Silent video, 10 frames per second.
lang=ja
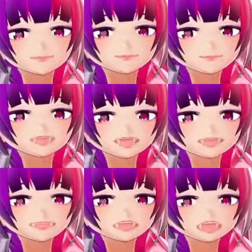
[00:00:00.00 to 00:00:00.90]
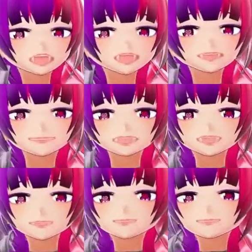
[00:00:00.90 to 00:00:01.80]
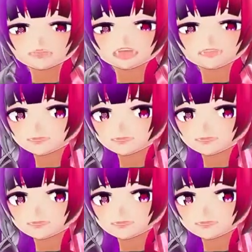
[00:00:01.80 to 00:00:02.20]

まままの映像。あ、そうなんだ。